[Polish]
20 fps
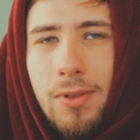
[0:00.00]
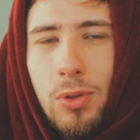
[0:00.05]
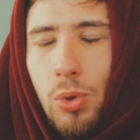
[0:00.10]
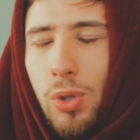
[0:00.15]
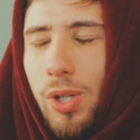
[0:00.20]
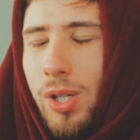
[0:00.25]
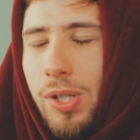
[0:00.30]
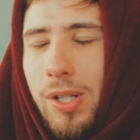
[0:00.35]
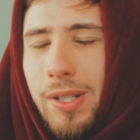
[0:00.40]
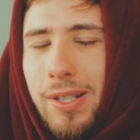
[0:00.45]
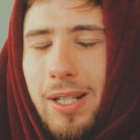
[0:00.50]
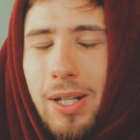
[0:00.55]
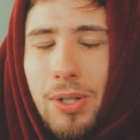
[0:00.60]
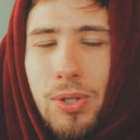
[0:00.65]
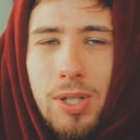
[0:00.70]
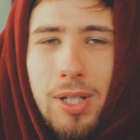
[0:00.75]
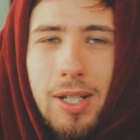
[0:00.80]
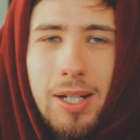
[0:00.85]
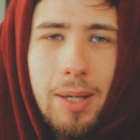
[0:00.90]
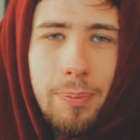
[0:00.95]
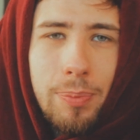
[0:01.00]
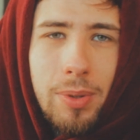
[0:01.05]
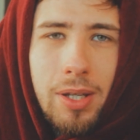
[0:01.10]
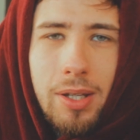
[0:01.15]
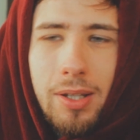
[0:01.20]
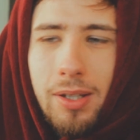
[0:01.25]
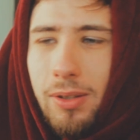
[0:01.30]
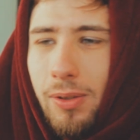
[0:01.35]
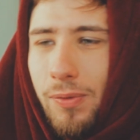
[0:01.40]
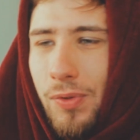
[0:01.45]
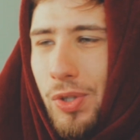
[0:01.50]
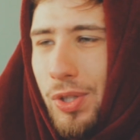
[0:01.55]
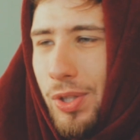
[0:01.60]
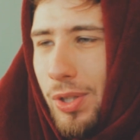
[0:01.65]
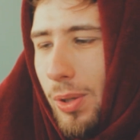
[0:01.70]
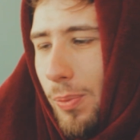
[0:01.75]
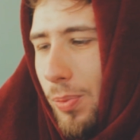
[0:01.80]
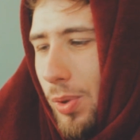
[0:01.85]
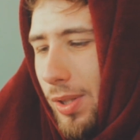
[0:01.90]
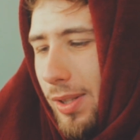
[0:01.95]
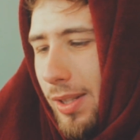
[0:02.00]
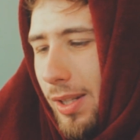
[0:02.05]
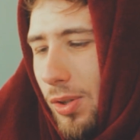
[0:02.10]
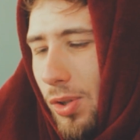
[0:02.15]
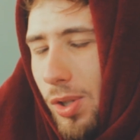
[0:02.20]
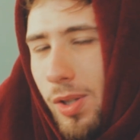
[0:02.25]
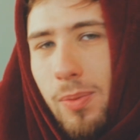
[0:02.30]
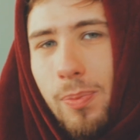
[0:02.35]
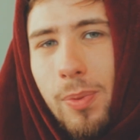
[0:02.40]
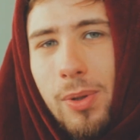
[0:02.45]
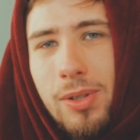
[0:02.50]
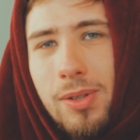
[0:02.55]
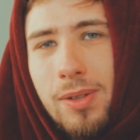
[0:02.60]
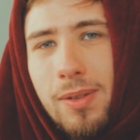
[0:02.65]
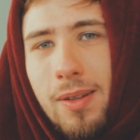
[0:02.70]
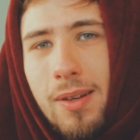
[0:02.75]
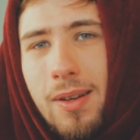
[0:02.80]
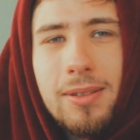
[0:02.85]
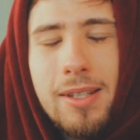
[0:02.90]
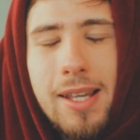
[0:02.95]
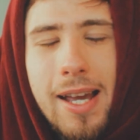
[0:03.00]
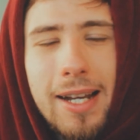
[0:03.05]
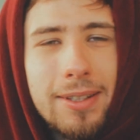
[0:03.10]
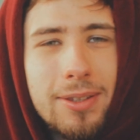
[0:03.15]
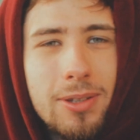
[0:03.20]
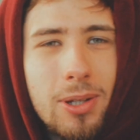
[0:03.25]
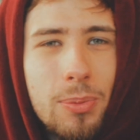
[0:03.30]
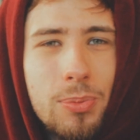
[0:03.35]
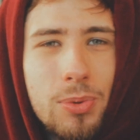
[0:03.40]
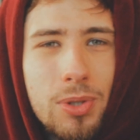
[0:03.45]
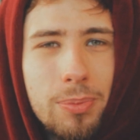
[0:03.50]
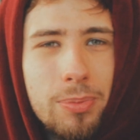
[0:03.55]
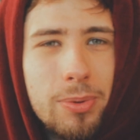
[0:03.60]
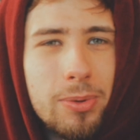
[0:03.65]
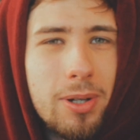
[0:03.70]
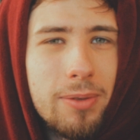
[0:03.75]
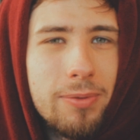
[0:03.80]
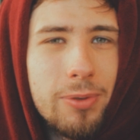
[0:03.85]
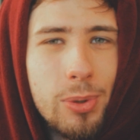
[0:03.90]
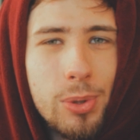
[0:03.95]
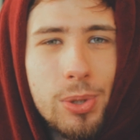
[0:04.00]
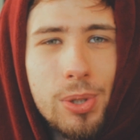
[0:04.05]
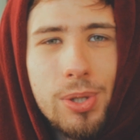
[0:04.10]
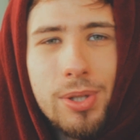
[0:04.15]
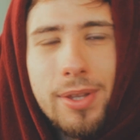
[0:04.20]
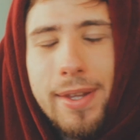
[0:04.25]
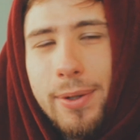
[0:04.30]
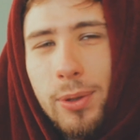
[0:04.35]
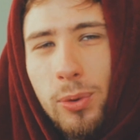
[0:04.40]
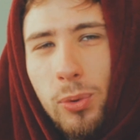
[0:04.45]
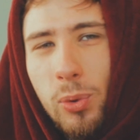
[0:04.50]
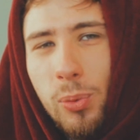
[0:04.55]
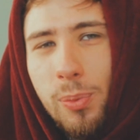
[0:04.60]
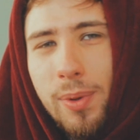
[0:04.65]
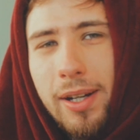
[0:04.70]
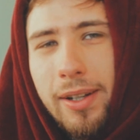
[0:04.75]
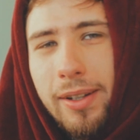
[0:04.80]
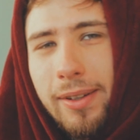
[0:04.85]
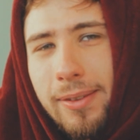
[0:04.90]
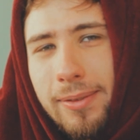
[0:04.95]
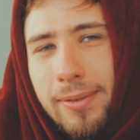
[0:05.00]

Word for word: Czuję się znacznie lepiej. To wszystko przez ten shitpost jak dobrze było wrócić na YouTube.